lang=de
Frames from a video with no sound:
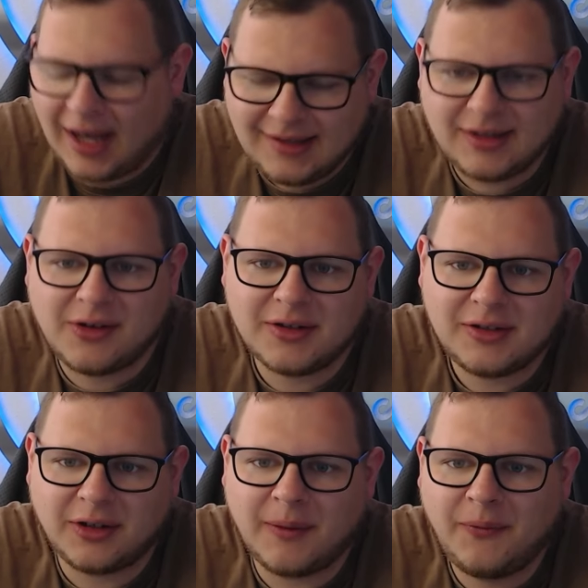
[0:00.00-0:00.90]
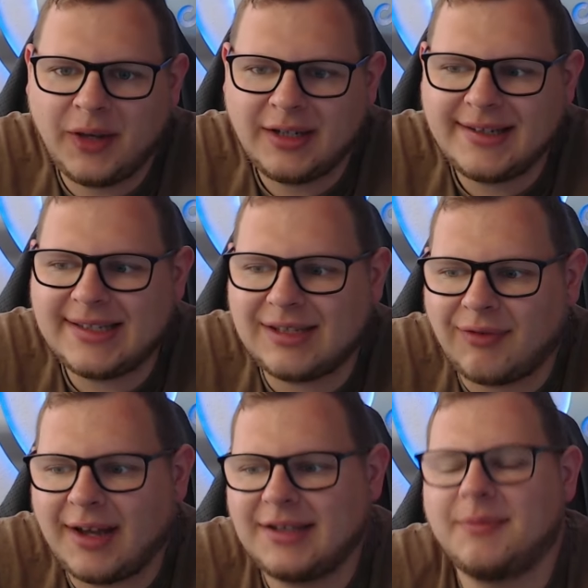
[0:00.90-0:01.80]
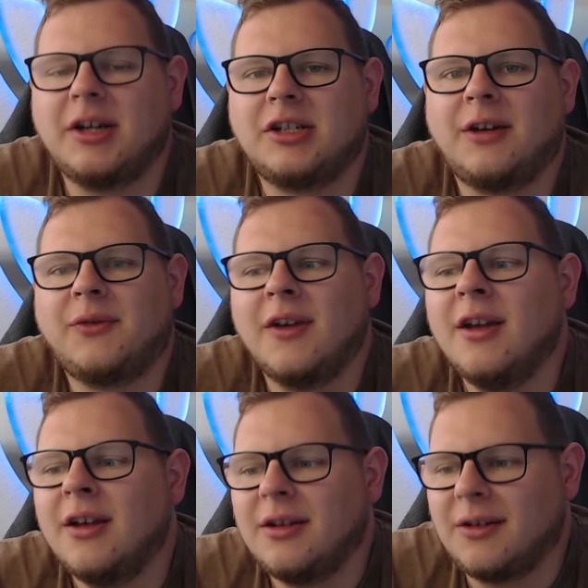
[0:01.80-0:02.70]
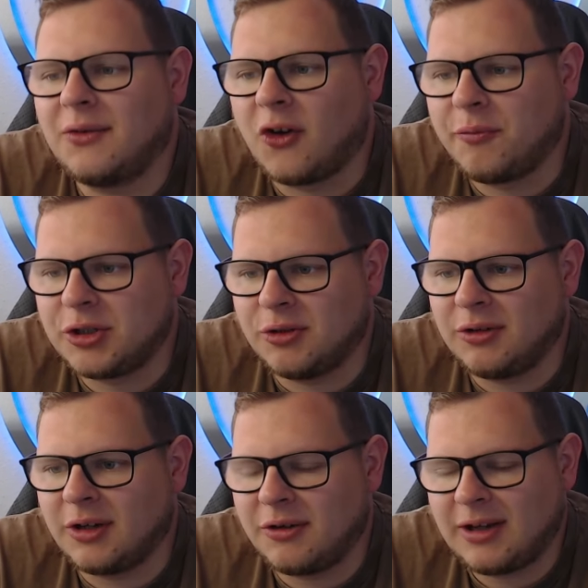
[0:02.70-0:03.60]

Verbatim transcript: Hansa Rostock empfing die zweite Mannschaft des VfB Stuttgart.